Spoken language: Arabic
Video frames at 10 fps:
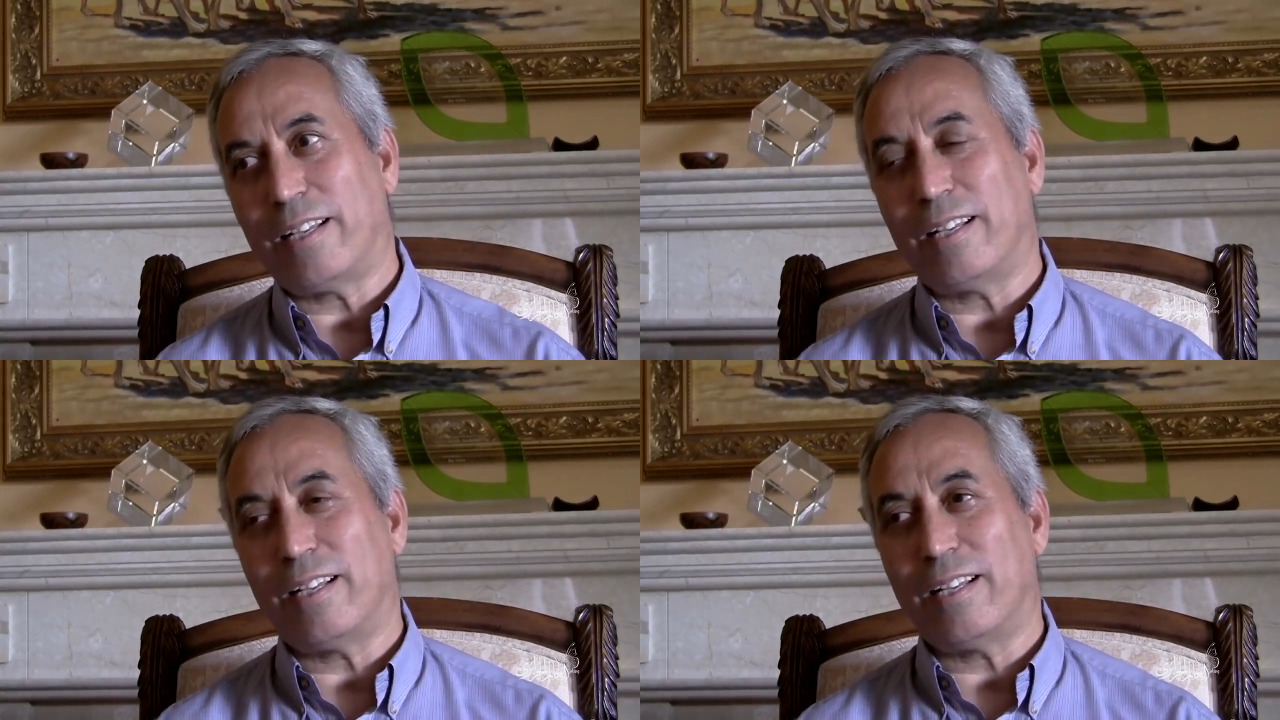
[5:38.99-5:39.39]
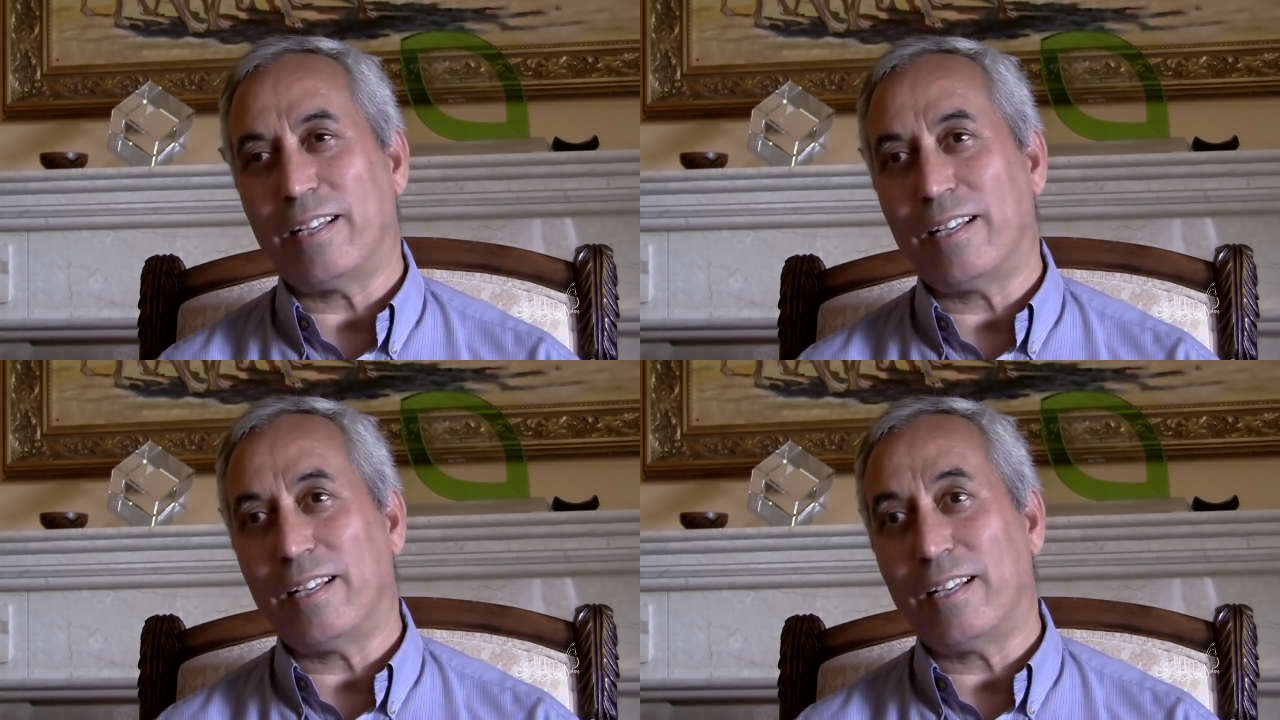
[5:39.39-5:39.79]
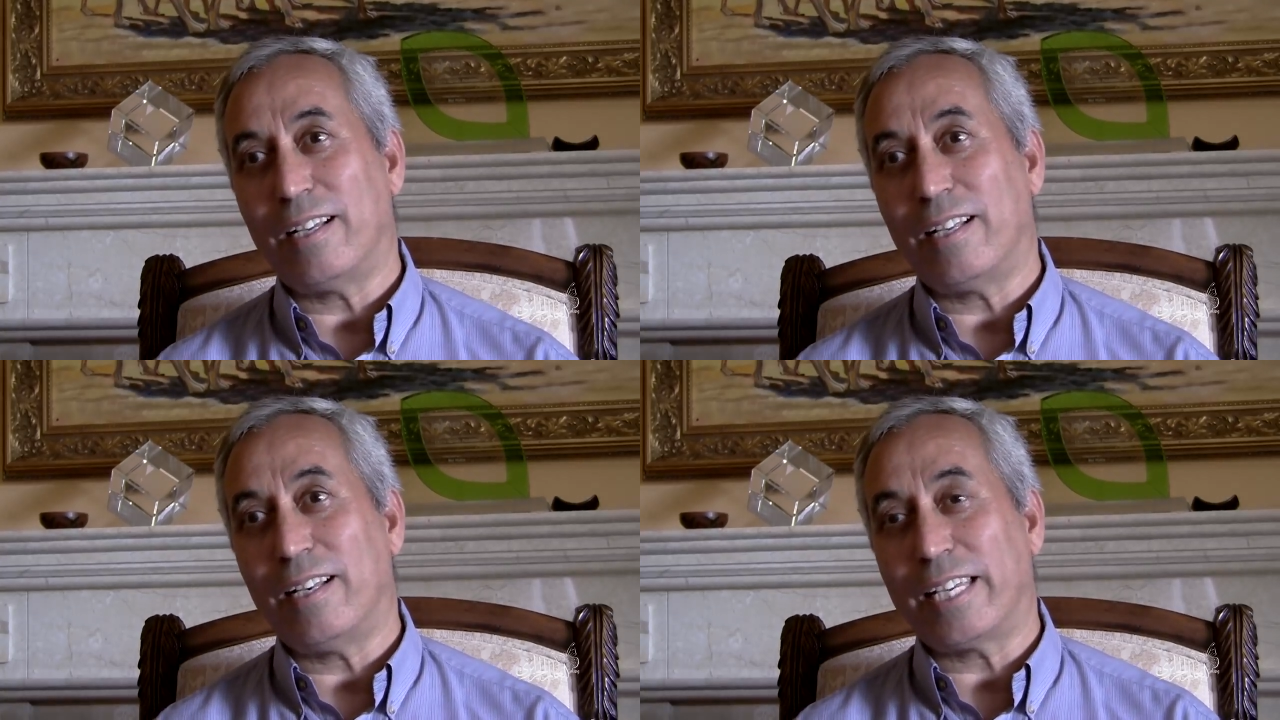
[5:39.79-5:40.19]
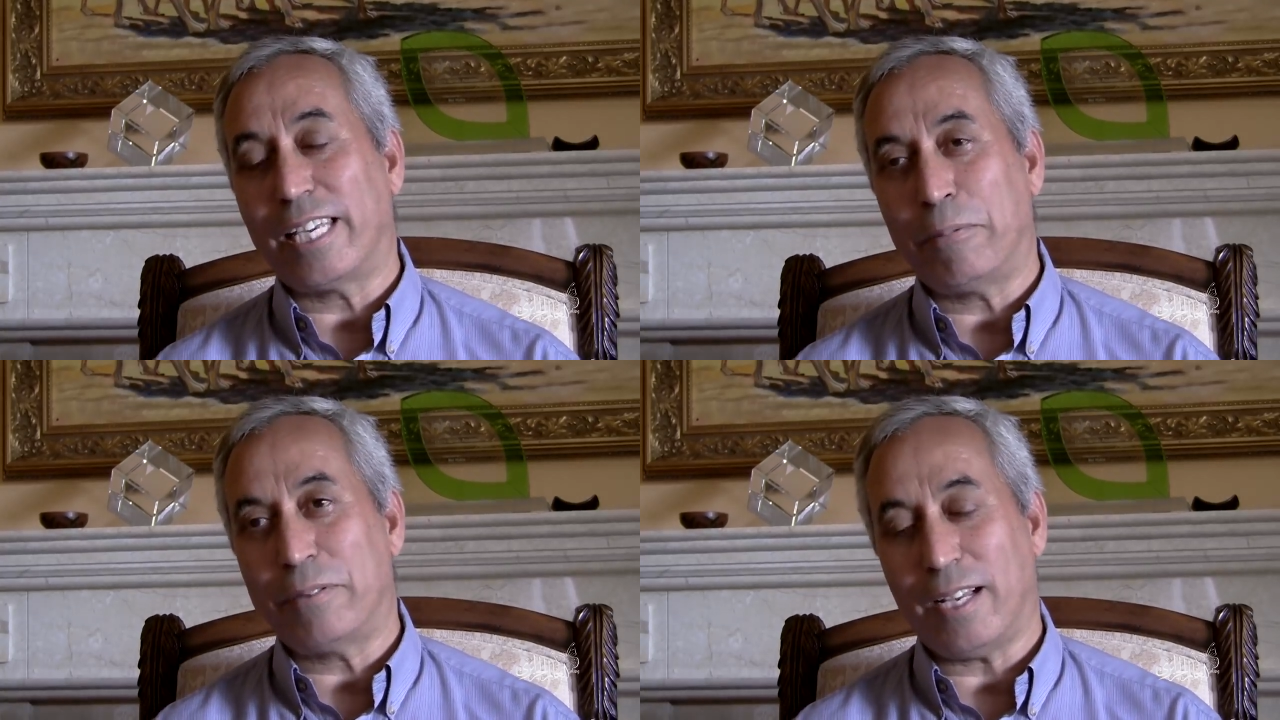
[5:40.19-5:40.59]
آه،
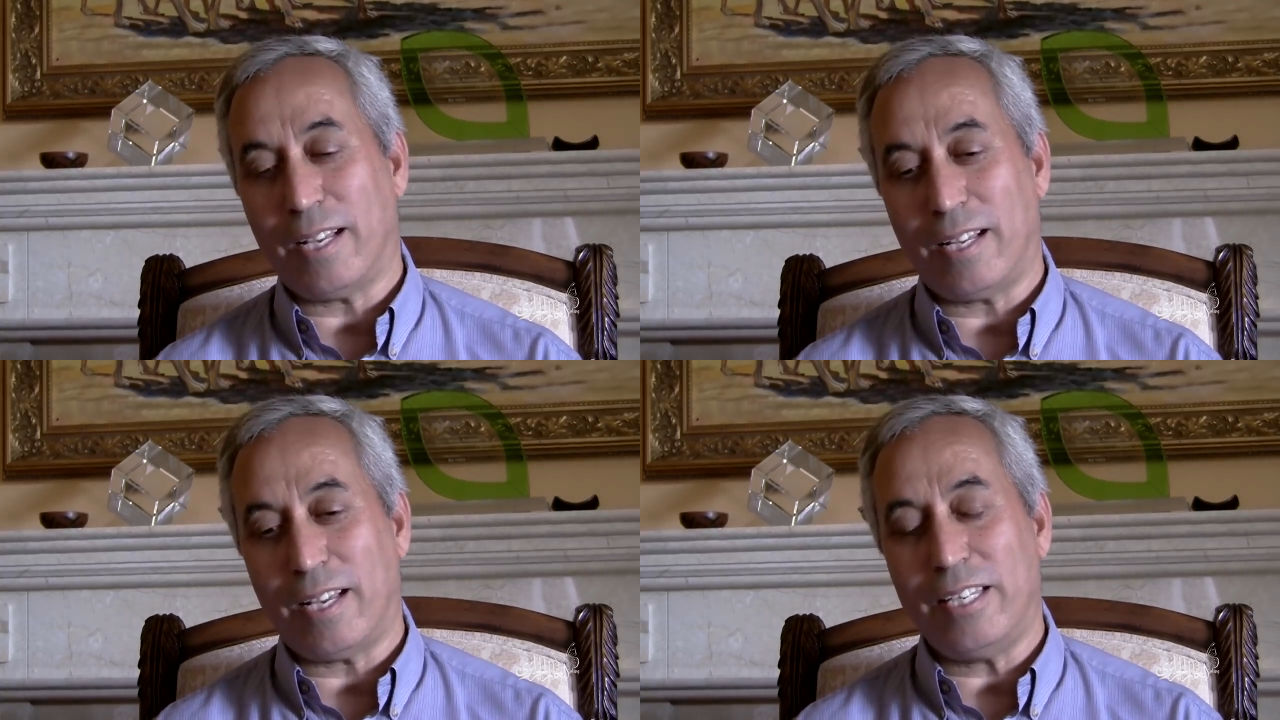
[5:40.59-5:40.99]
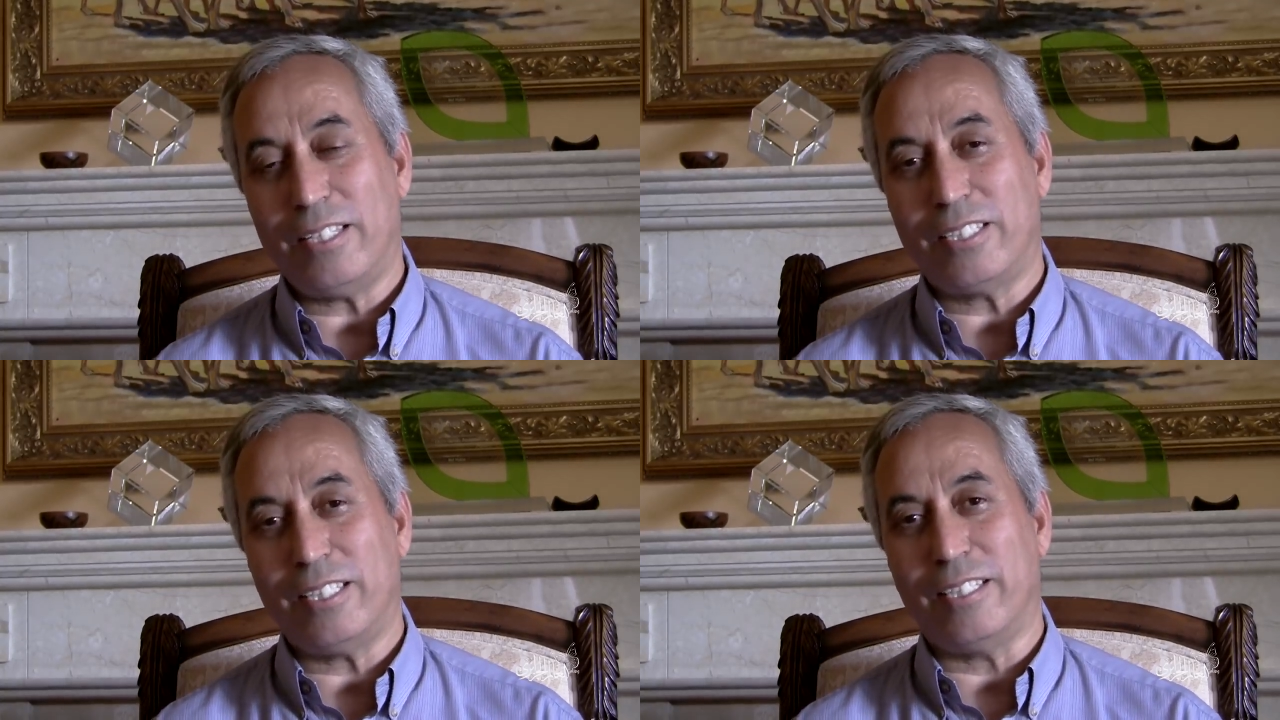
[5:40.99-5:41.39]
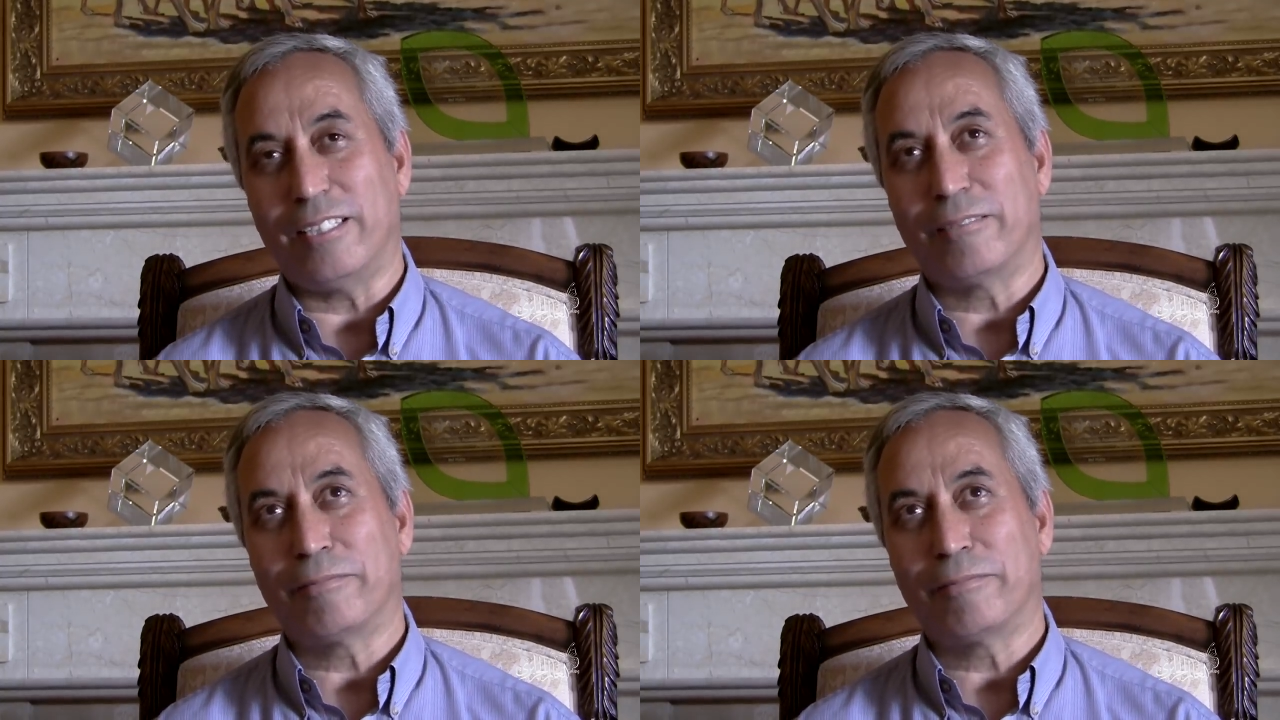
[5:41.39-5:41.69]
ليكيب تاع انيسي